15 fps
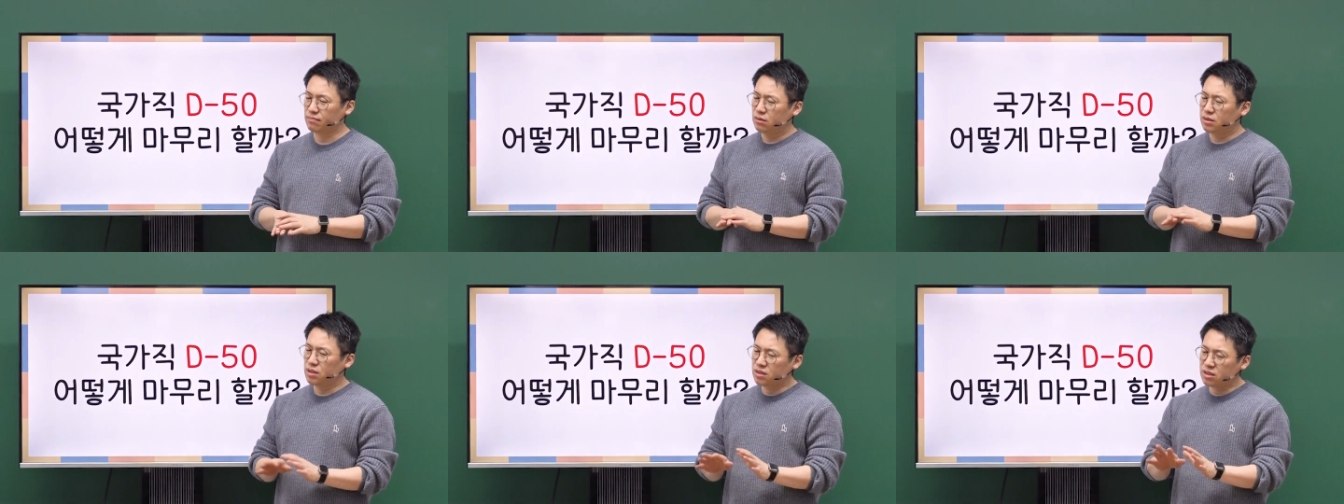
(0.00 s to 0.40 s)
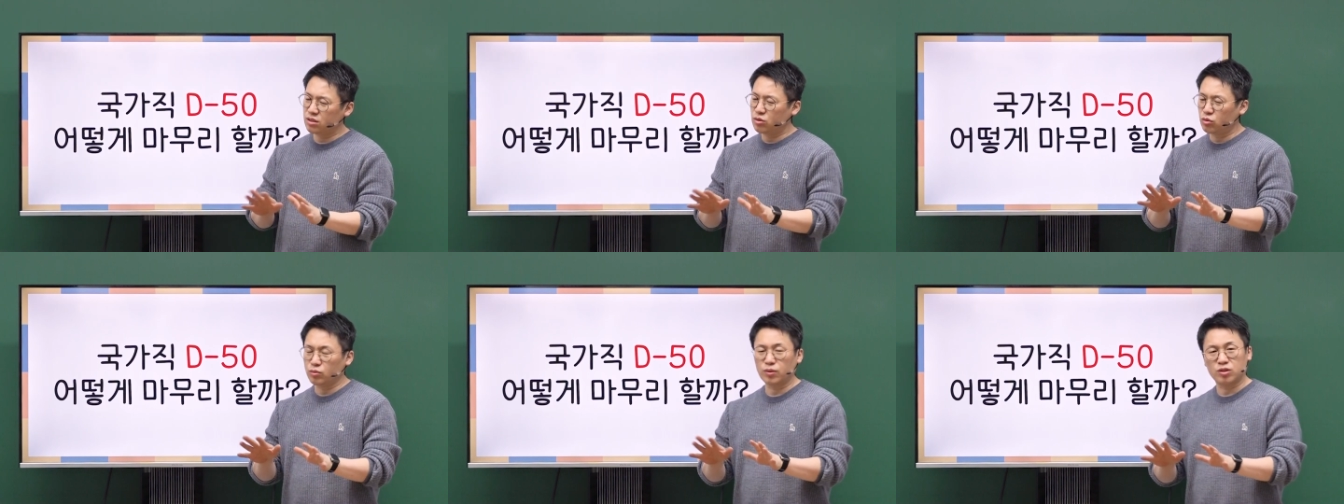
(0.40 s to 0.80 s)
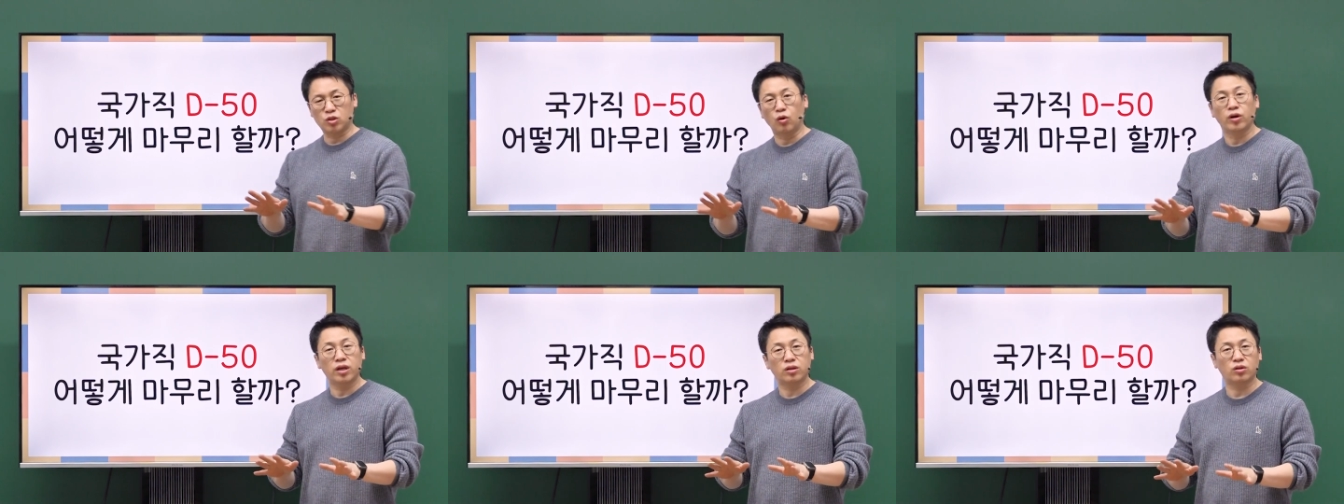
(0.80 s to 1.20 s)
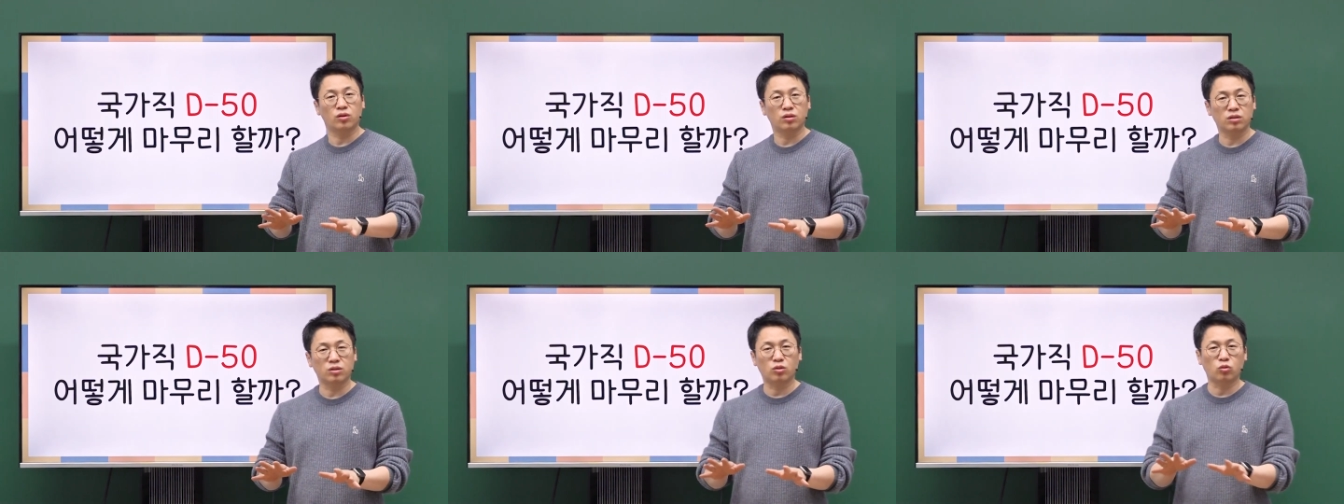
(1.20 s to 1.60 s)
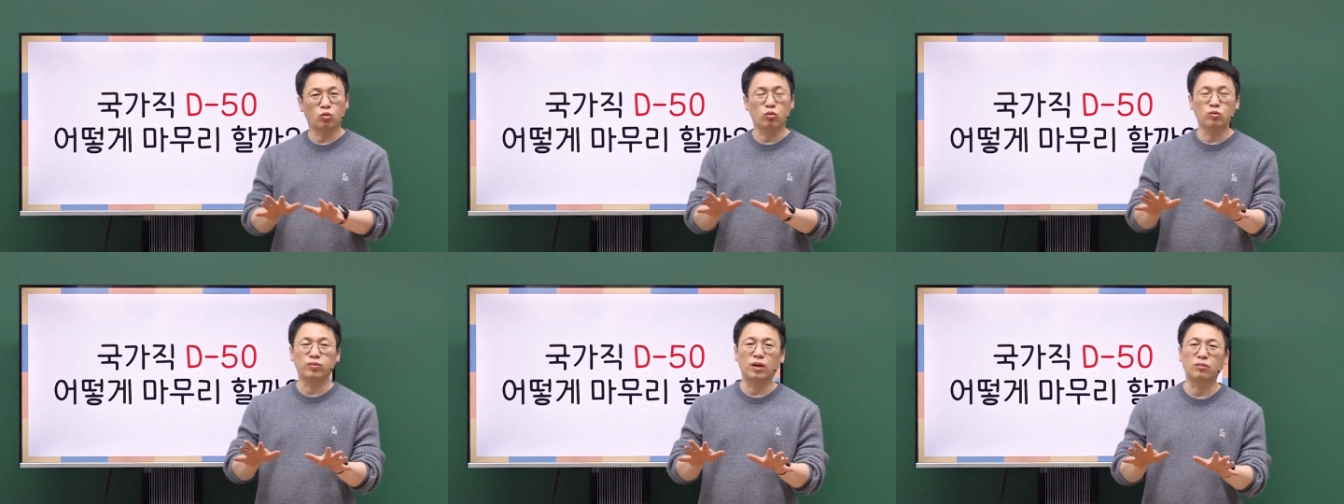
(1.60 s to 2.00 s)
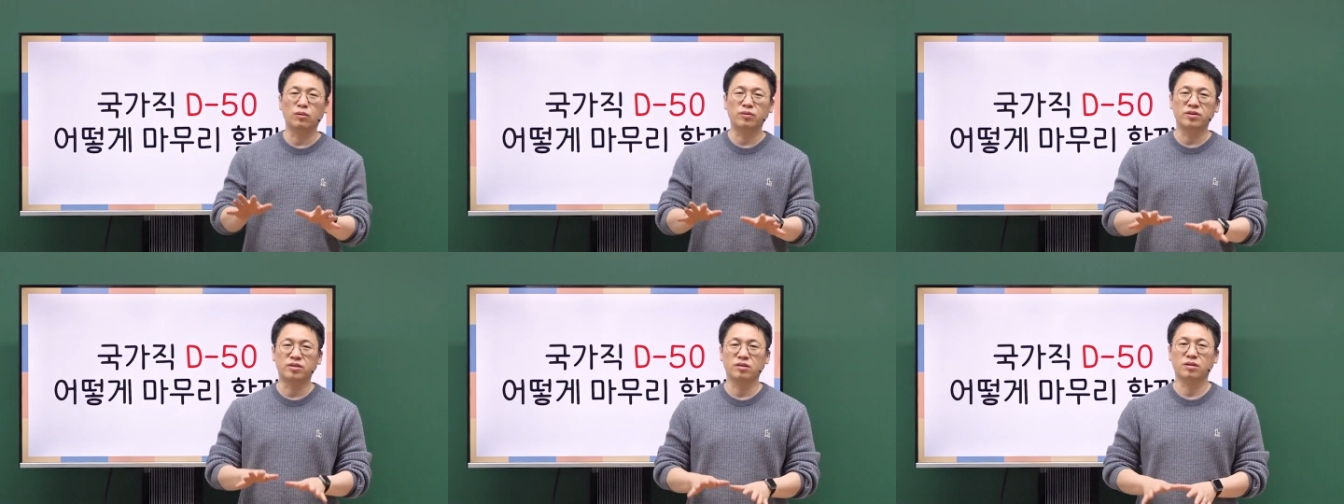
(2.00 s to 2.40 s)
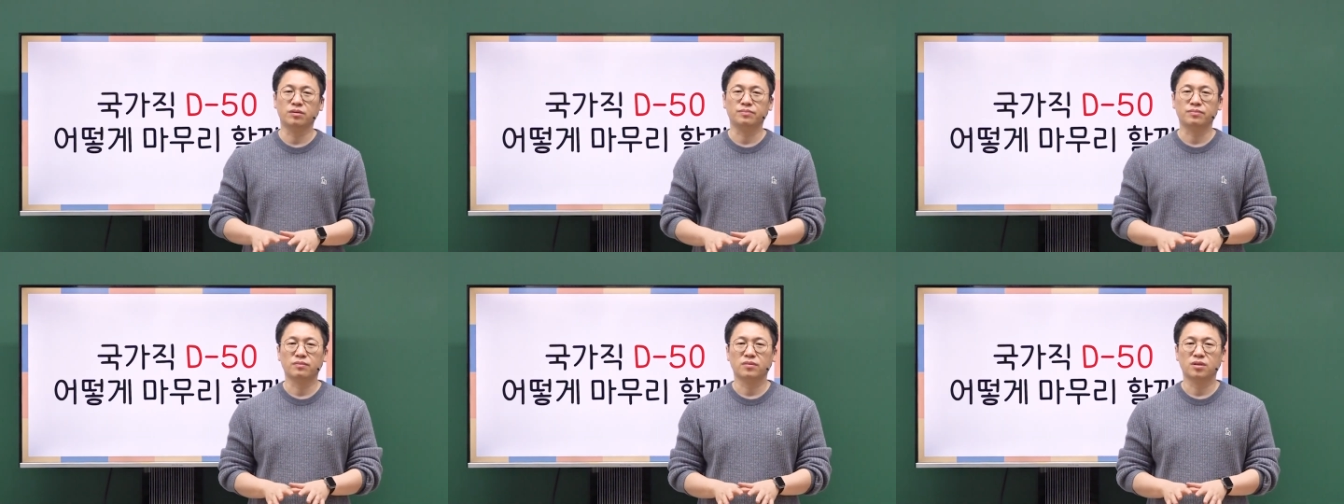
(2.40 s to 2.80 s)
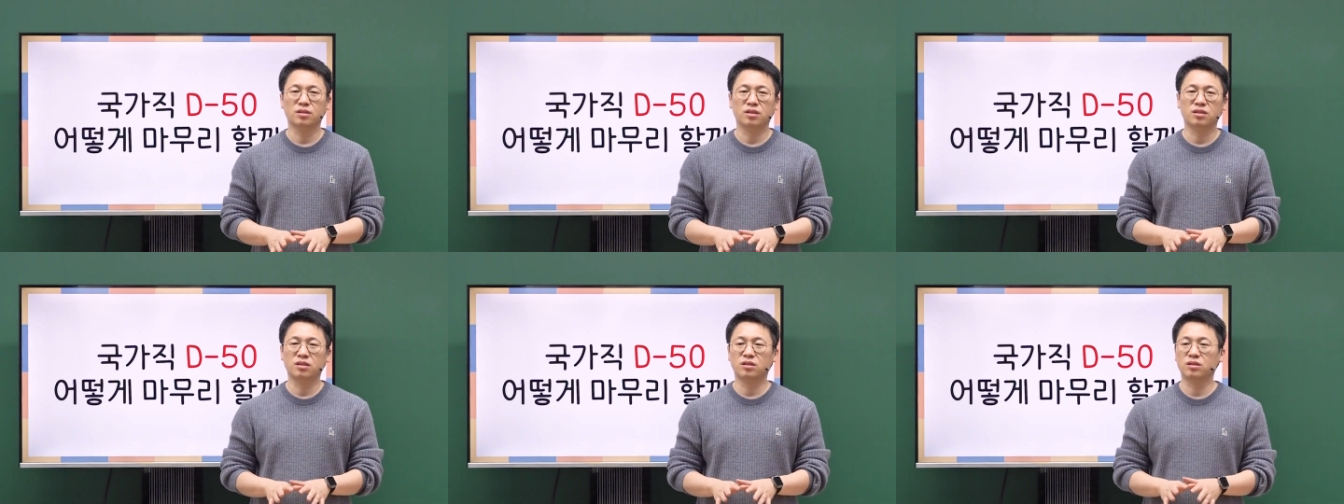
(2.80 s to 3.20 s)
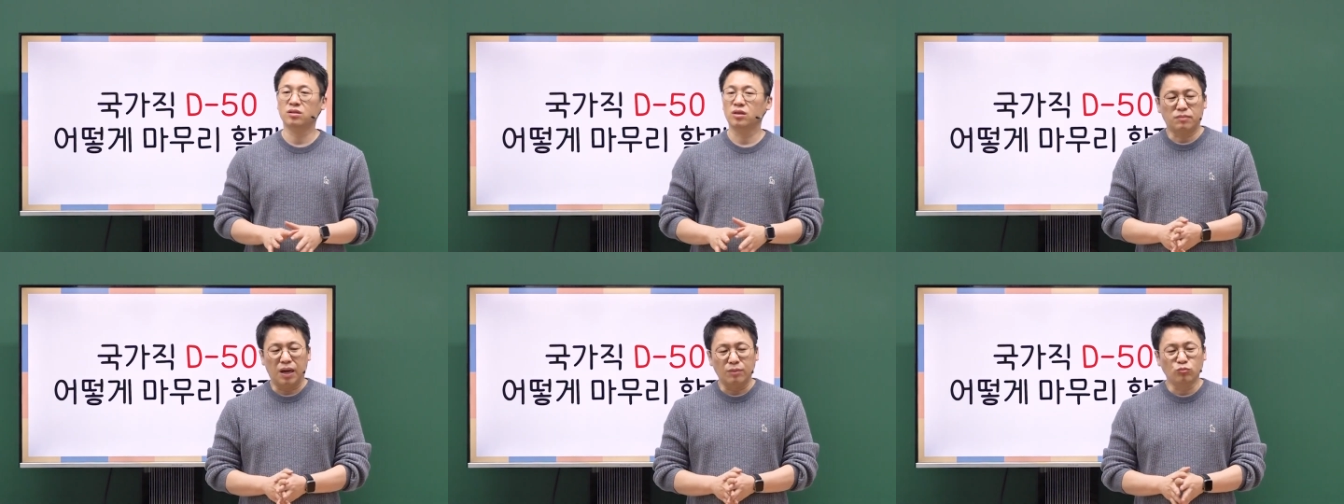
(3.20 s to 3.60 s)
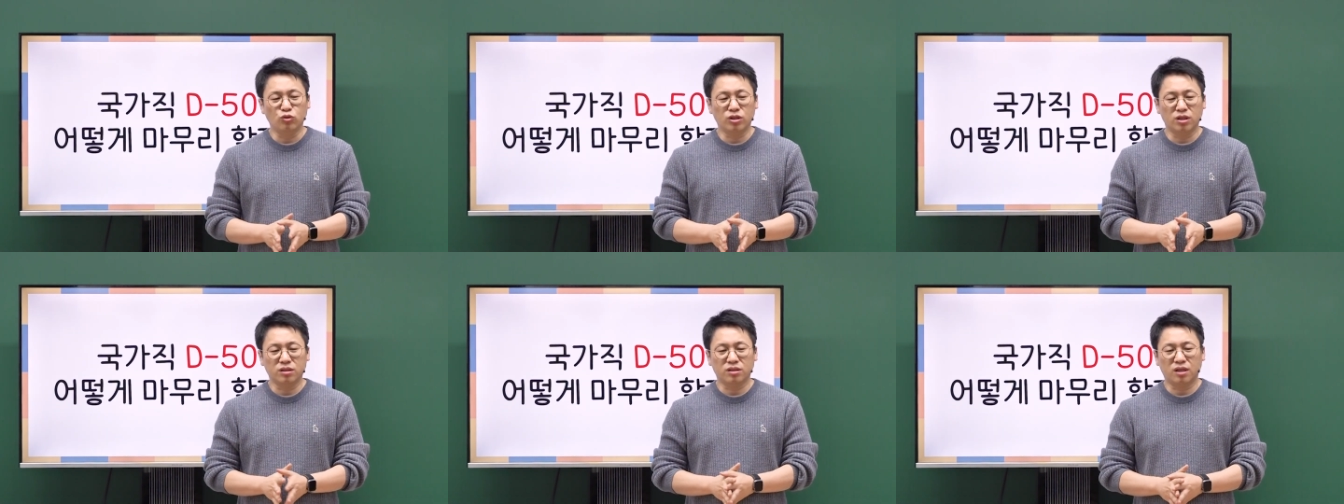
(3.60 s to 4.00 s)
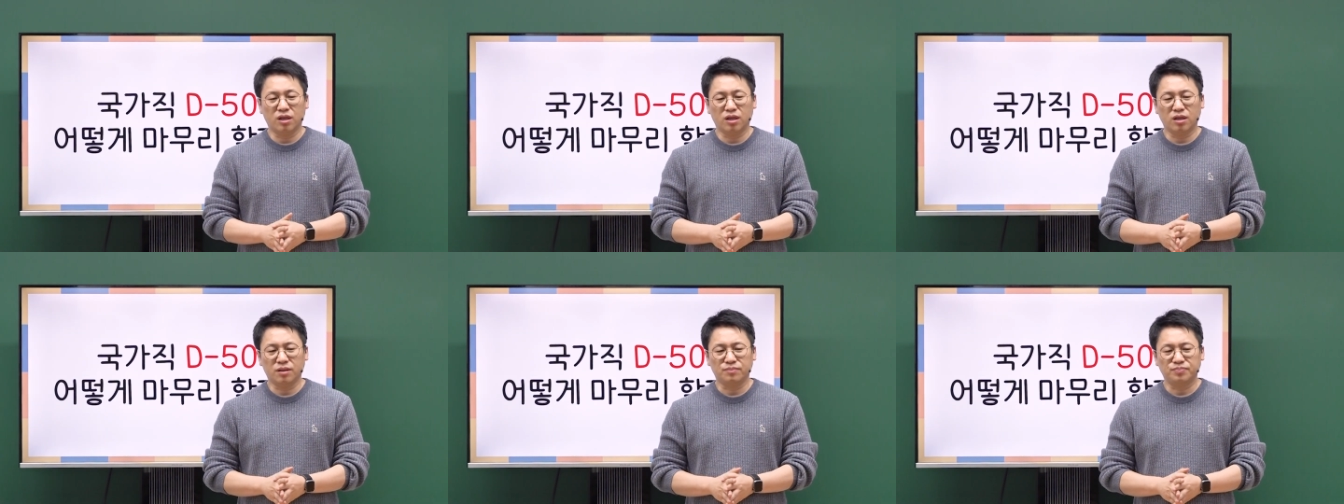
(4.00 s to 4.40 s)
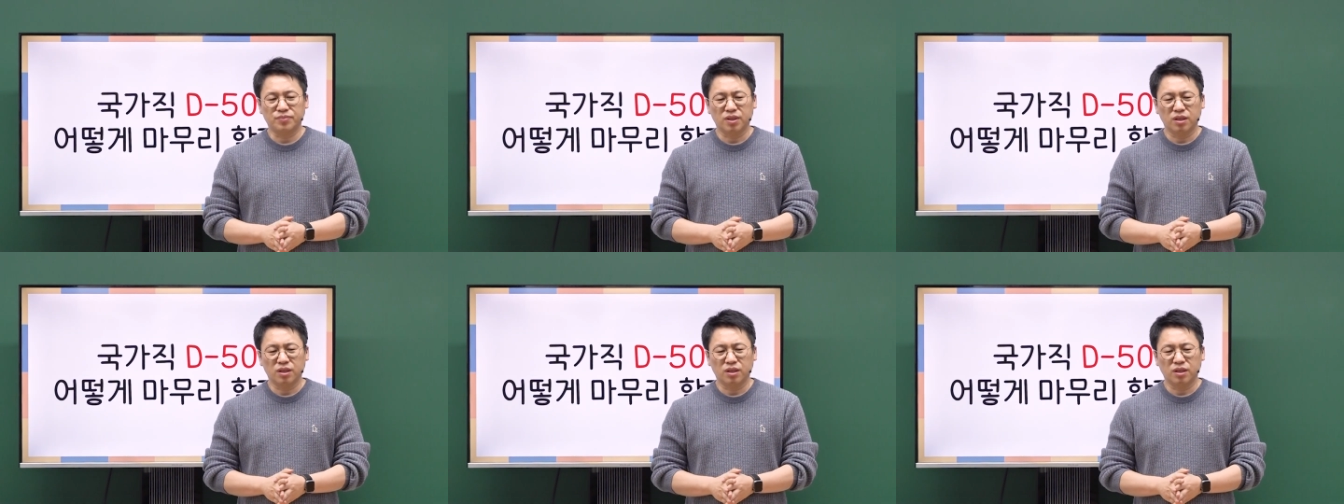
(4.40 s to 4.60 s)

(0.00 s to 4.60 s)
제 스스로 막 정했던 그런 공부 방법이 있어요. 사실은 마무리할 때